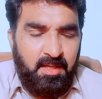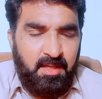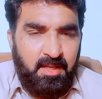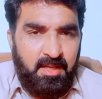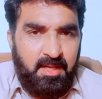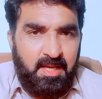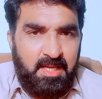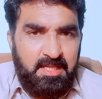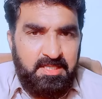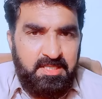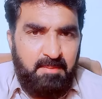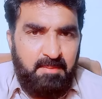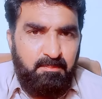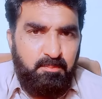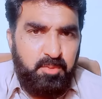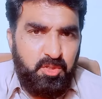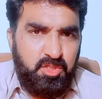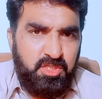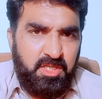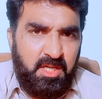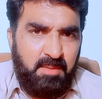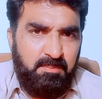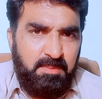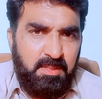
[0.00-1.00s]
कल जब
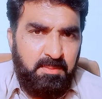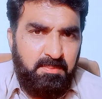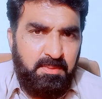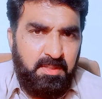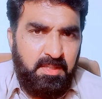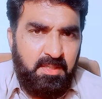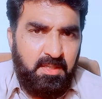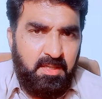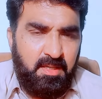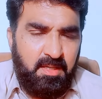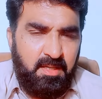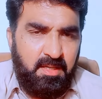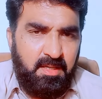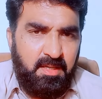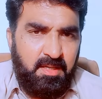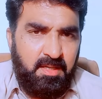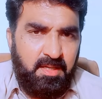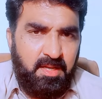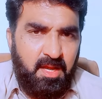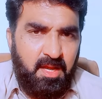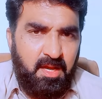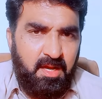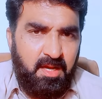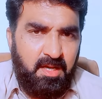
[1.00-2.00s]
बुशरा बीबी
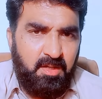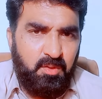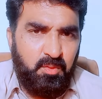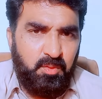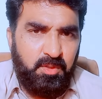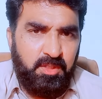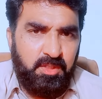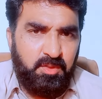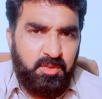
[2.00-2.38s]
रिहा हुई